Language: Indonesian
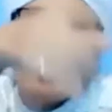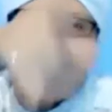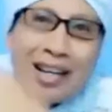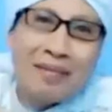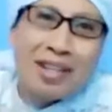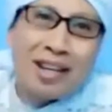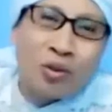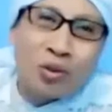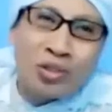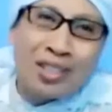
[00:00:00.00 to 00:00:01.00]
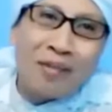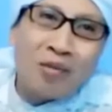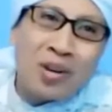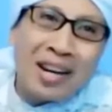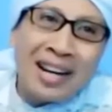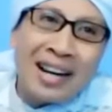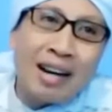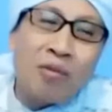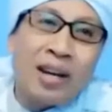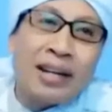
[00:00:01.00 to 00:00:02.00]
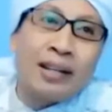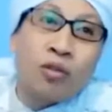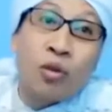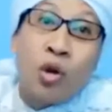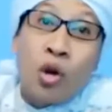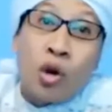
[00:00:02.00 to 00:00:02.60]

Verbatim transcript: harus spesial bicara khusus tentang budaya karena budaya itu